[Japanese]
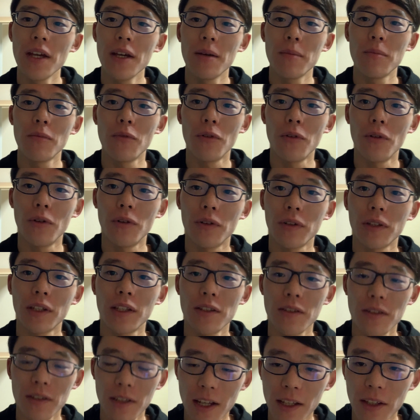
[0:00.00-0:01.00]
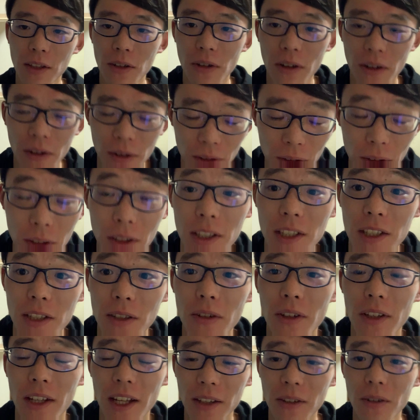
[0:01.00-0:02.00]
もうきついなと、本当にしん
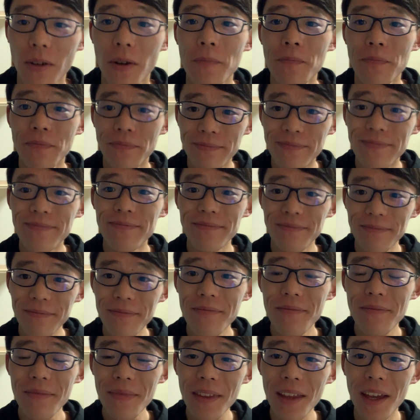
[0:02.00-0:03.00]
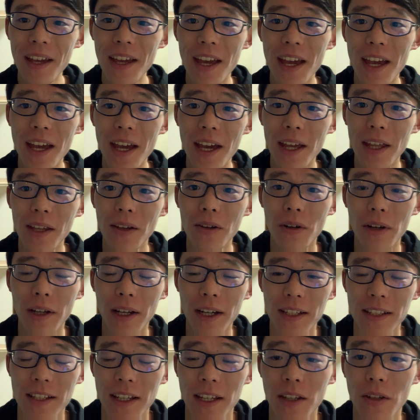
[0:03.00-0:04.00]
どいなと、えー、これ
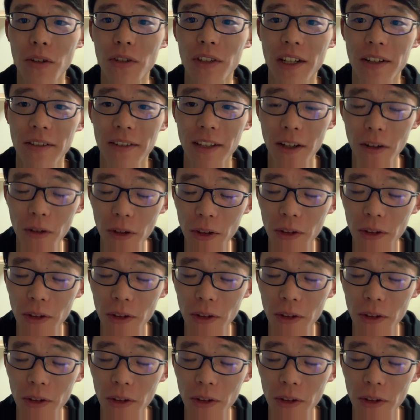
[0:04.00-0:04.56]
から先どうなるだろ